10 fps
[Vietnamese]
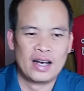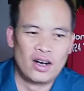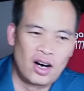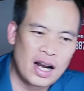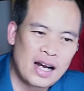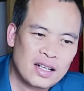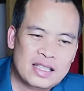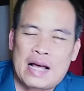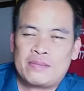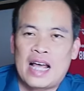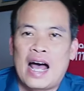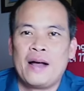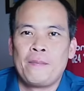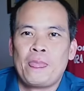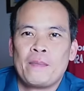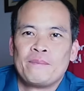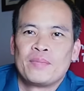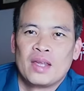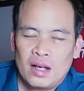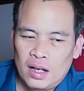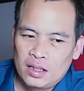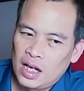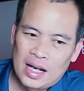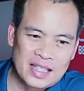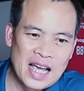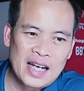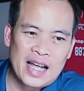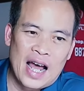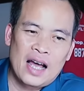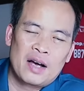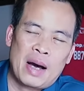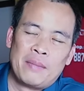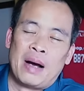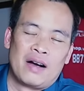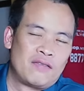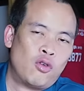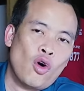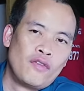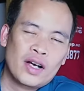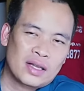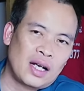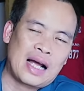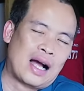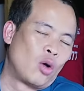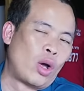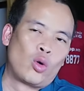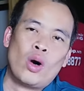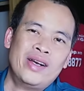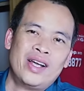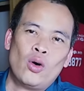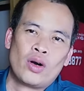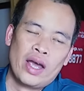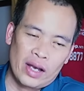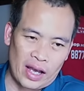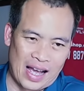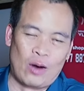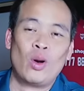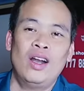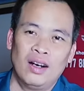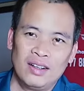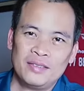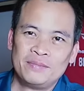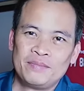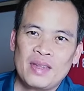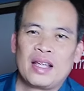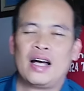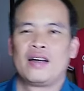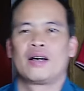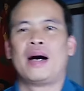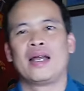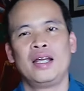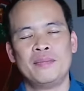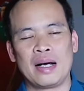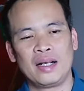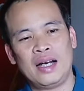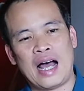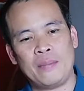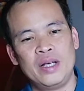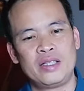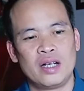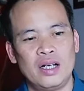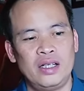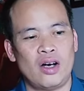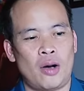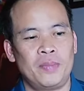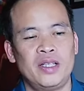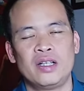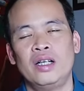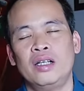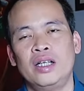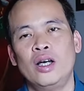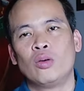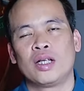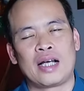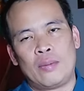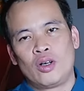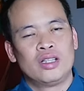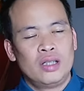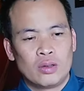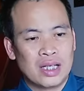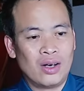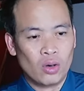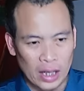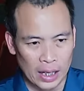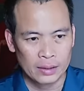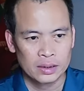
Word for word: nó đang được giảm giá. Đấy, rất là trang nhã, các bạn mặc phối với tất cả các loại quần đều ok, kể cả quần lửng. Đấy, các bạn đi mặc, đi làm, đi chơi, đi họp, đi chơi người yêu, tất cả mọi thứ đều rất là ok.